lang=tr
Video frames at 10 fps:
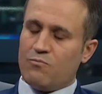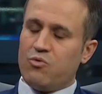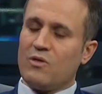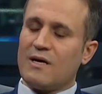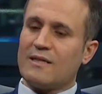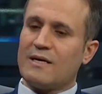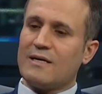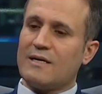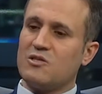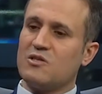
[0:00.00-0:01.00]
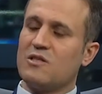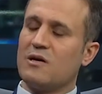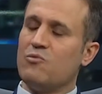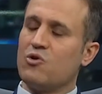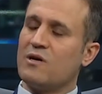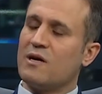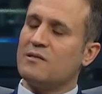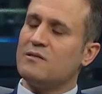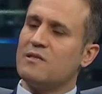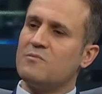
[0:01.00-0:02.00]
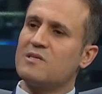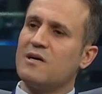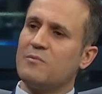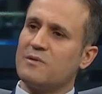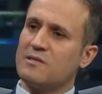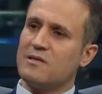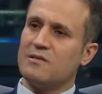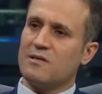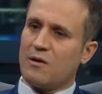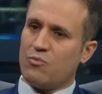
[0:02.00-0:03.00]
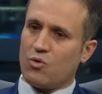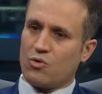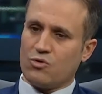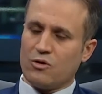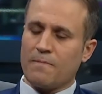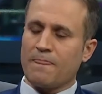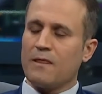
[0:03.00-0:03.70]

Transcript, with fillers: Bunlardan kaçında miyokardit dediğimiz kalp kası iltihabı oldu?